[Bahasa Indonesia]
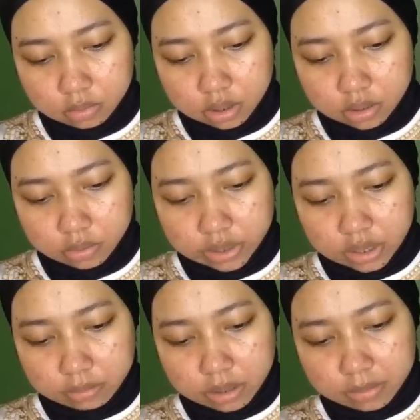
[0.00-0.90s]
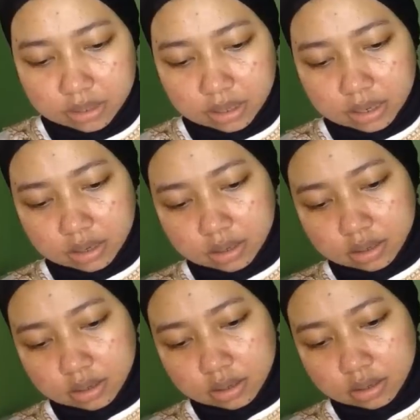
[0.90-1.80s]
muka gue yang bermasalah
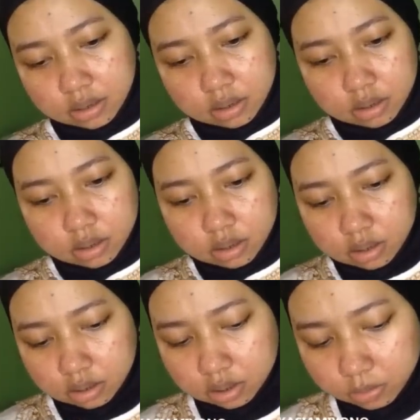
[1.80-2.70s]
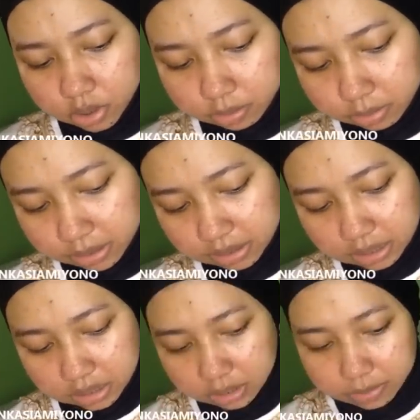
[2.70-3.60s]
semuanya
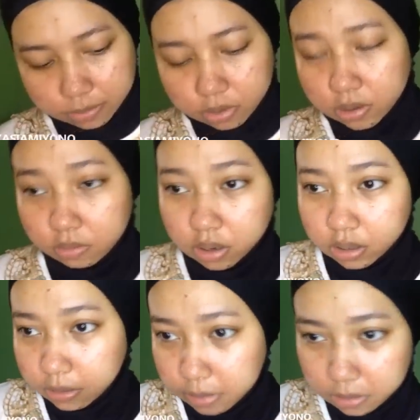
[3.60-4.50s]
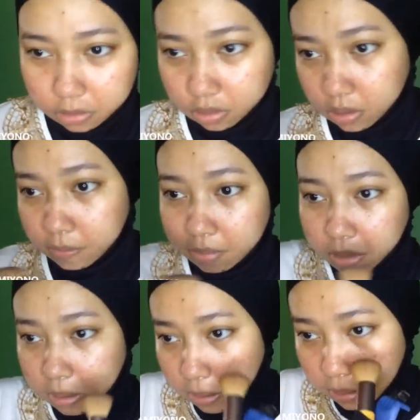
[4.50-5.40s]
bermasalah tapi muka gue gimana dong
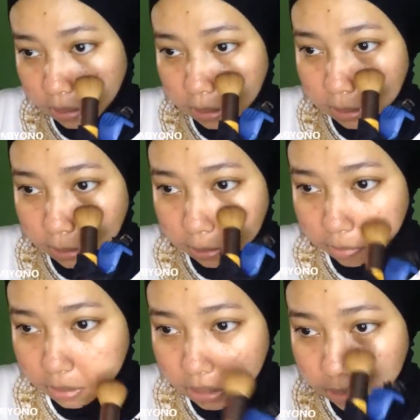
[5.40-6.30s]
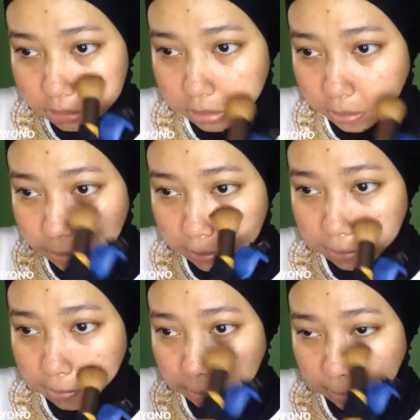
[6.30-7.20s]
bagian sini aja